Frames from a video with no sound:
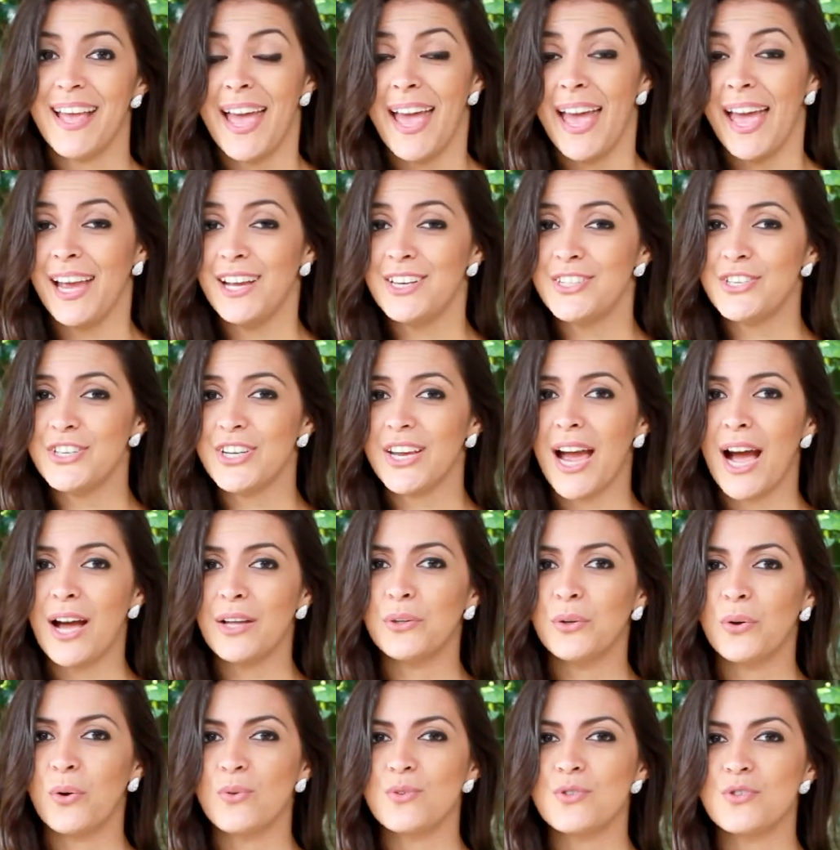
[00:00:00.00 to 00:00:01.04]
É
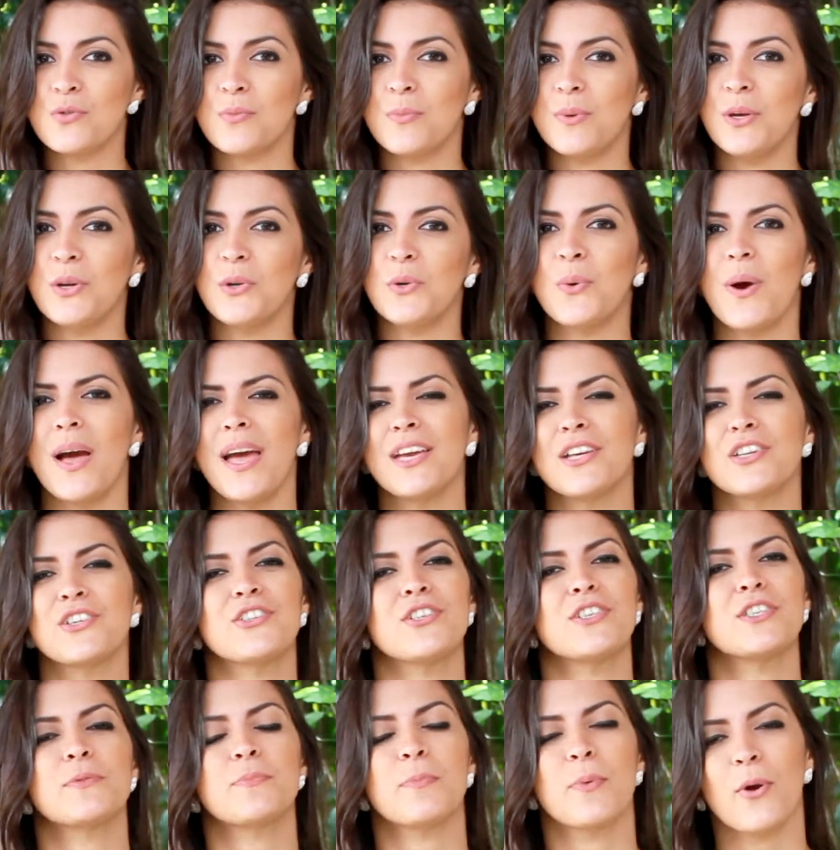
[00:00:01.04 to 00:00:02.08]
indicado consumir o
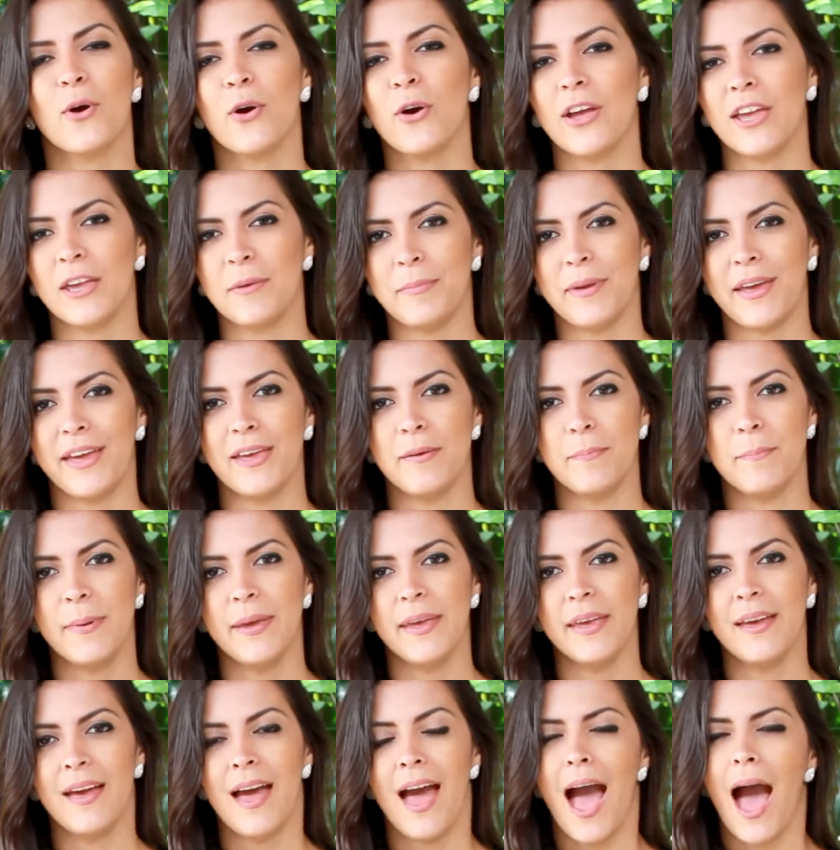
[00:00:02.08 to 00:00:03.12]
RX Pro
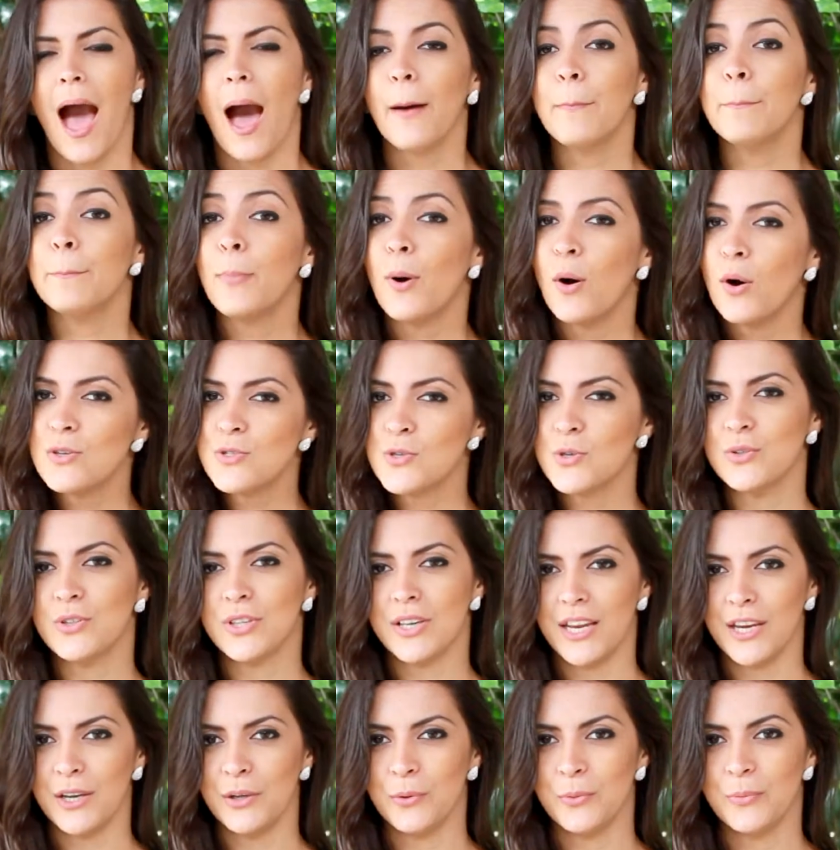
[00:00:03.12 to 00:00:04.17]
MRP após o
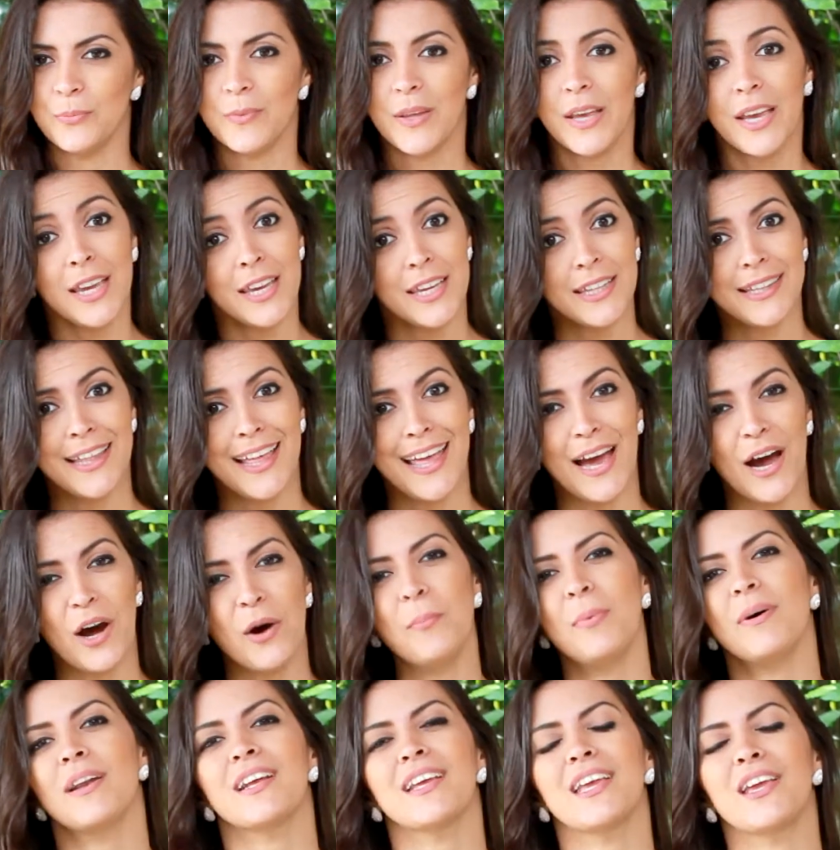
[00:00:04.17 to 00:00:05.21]
treino, ideal
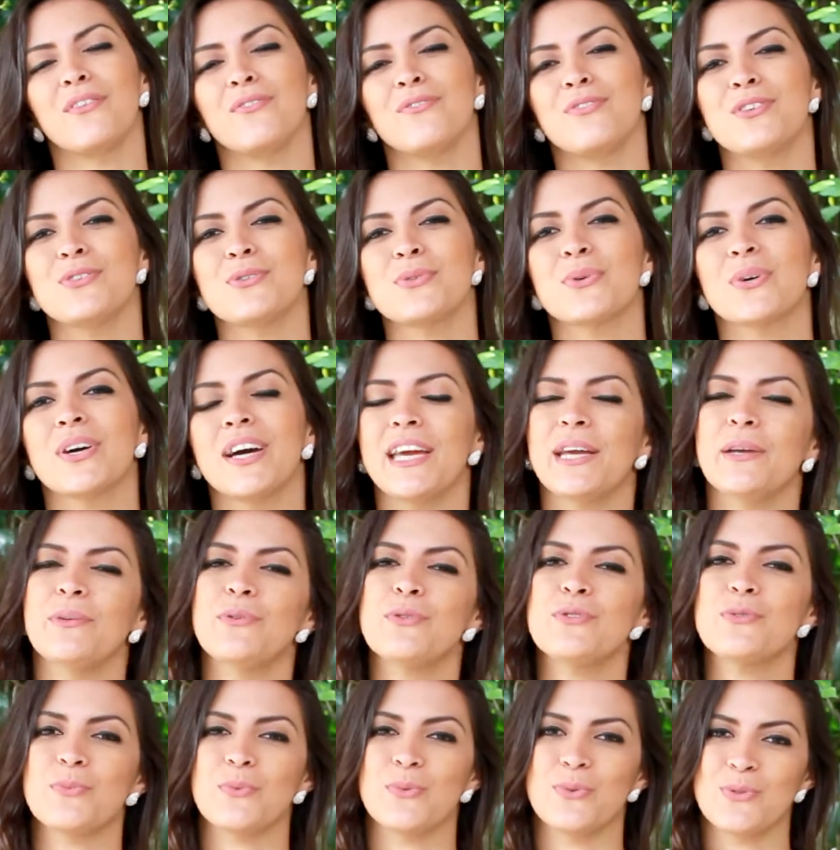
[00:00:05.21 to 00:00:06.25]
para quem visa o ganho
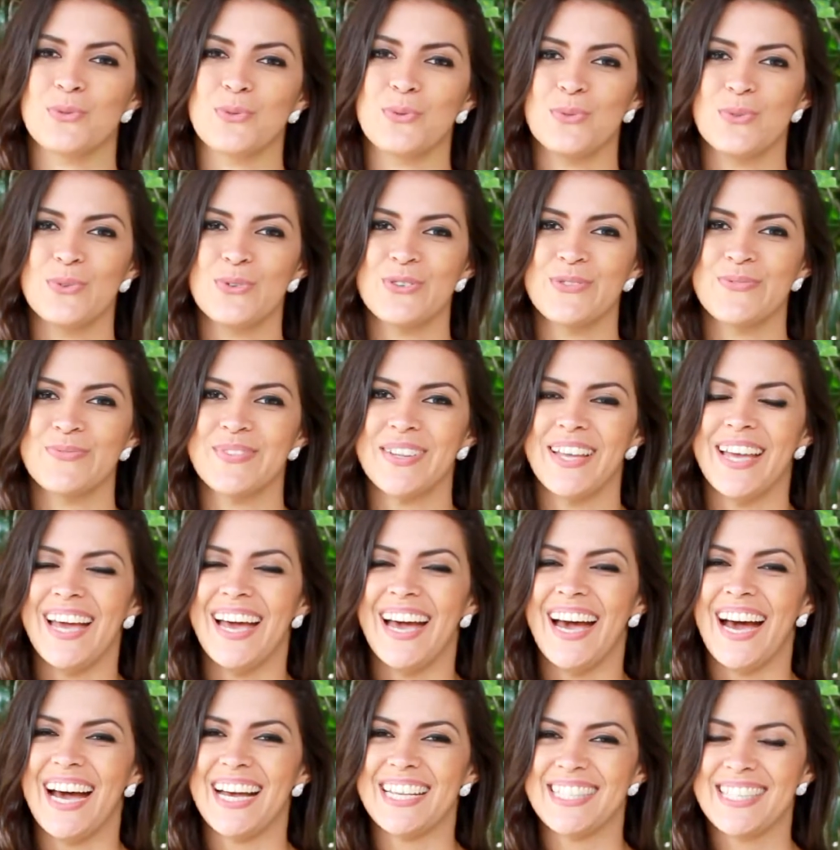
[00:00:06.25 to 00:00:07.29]
dos músculos.
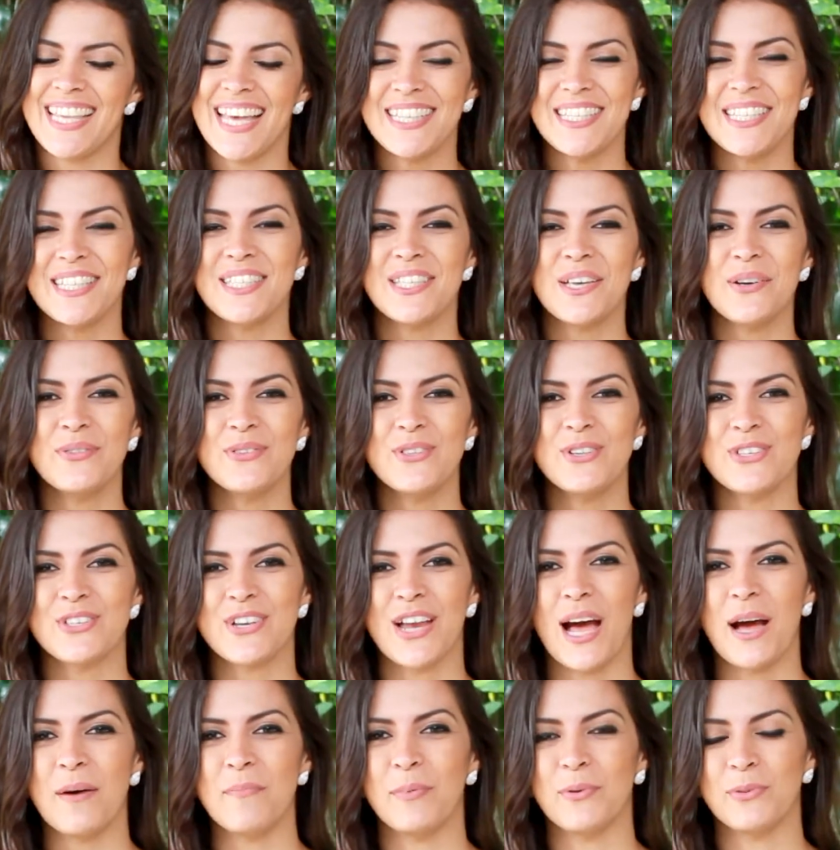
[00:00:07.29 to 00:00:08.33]
Acesse
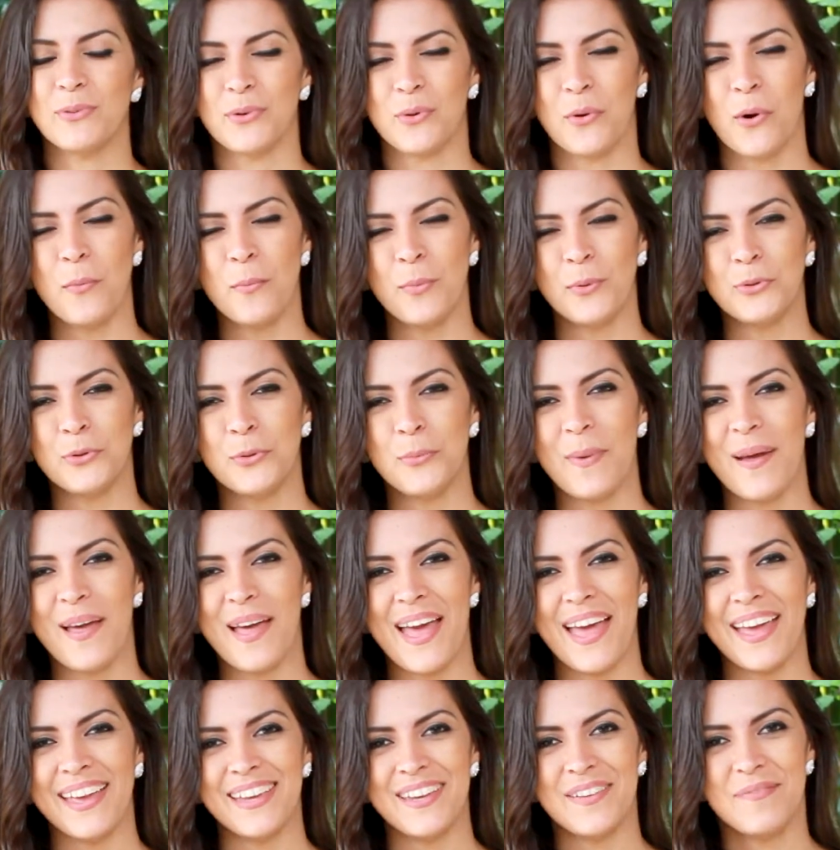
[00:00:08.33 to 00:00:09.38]
saudejá.com.br
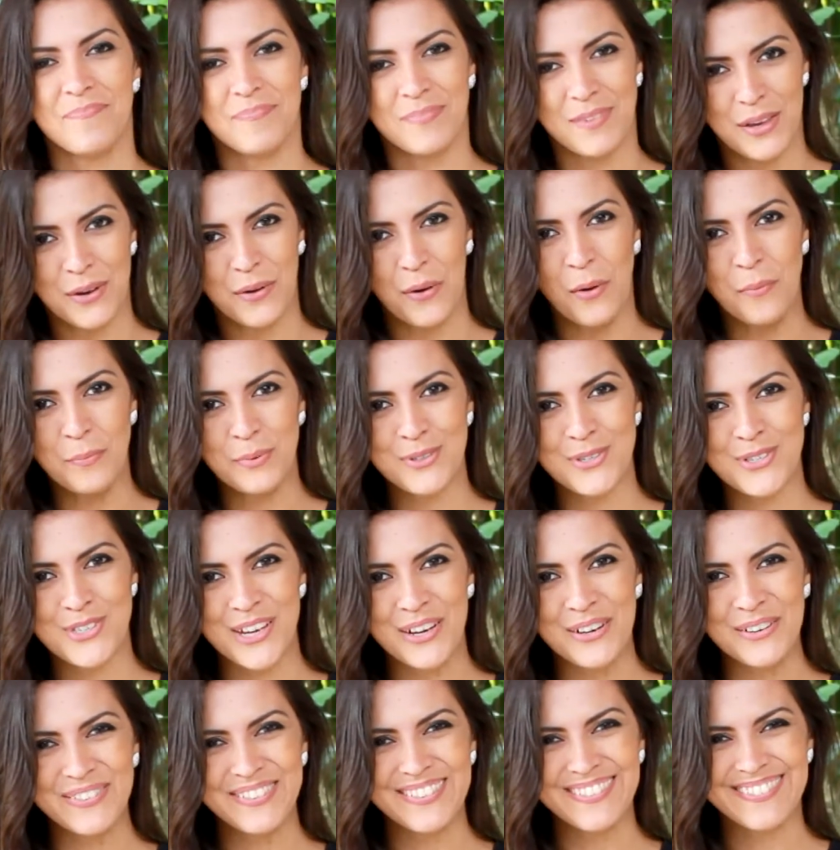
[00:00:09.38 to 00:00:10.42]
e compre o seu!